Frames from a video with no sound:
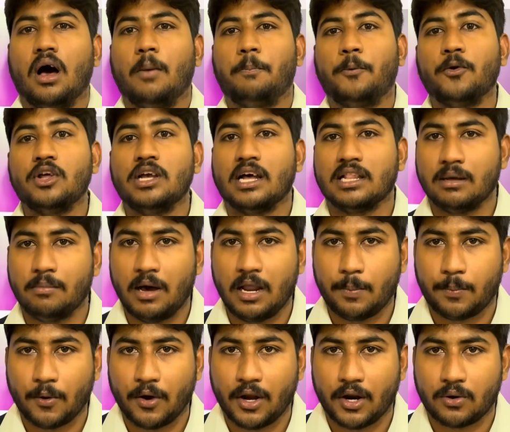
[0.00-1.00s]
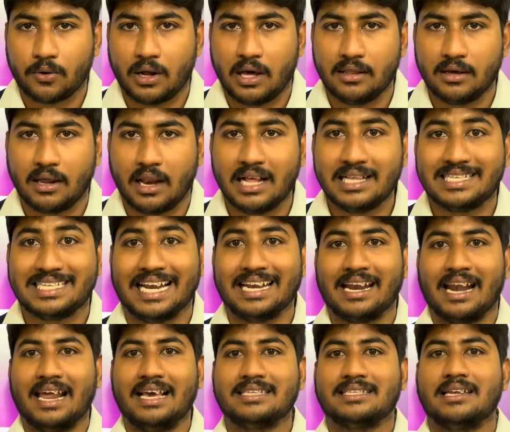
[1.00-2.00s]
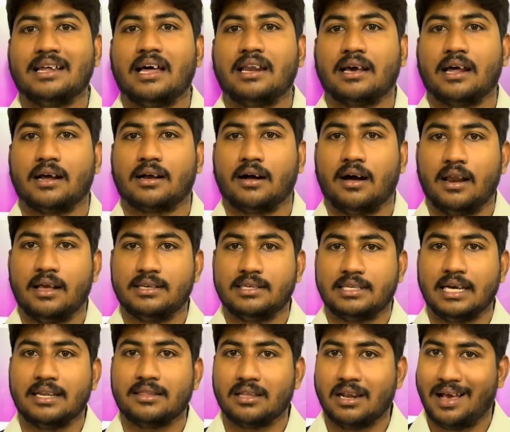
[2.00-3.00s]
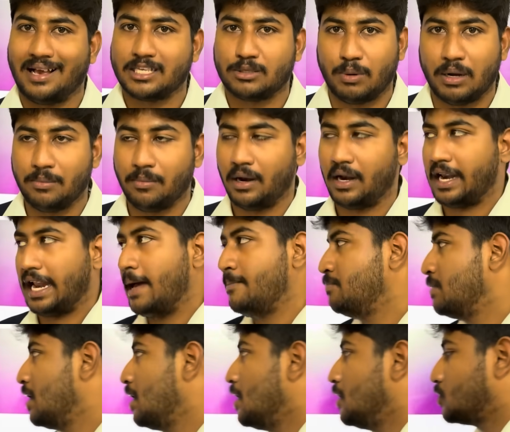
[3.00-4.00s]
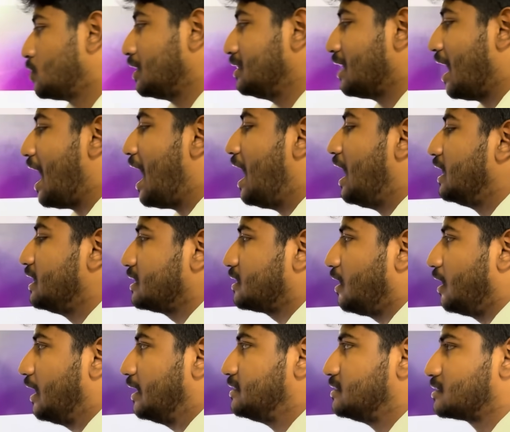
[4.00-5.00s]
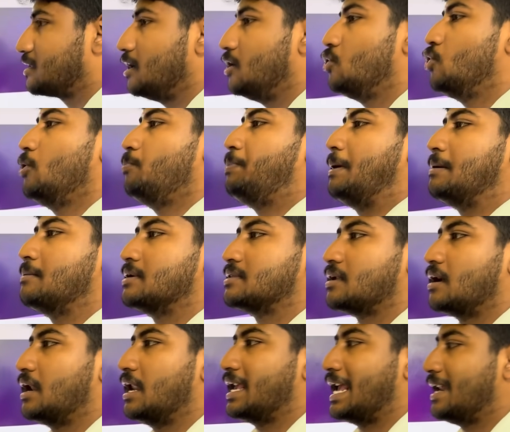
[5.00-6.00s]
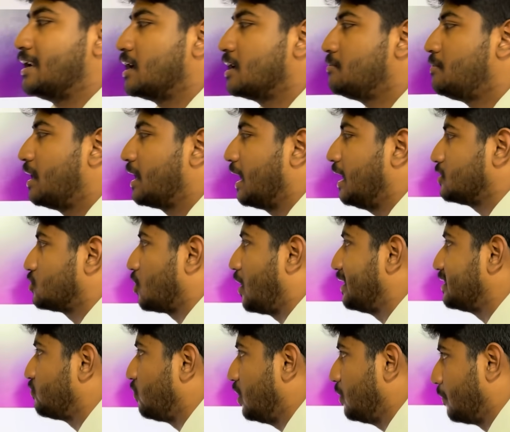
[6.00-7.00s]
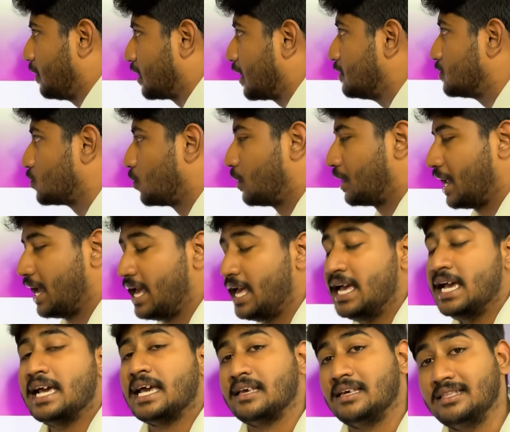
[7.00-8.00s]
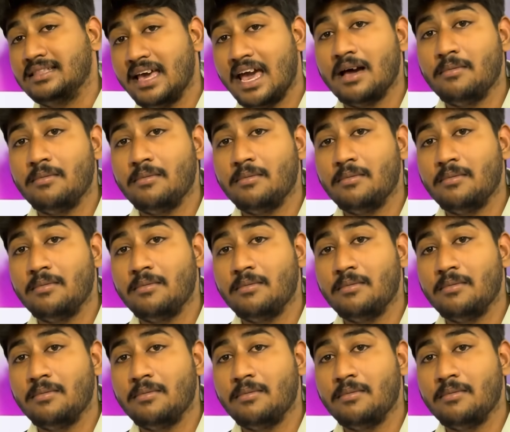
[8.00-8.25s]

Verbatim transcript: புரியாத மாதிரி போயிடக்கூடாதுங்கிற ஜென்ரலைஸ்டாக இருக்கிற காலேஜஸ் எடுத்து நான் எக்ஸ்பிளைன் பண்ணுறேன் ஸோ இந்த ஆறு காலேஜஸ்க்கு லூப்பிங் மெத்தடில் என்னென்ன மாதிரிலாம் சாய்ஸ் ஃபில்லிங் பண்ணுறான்னு சொல்கிறேன் இதே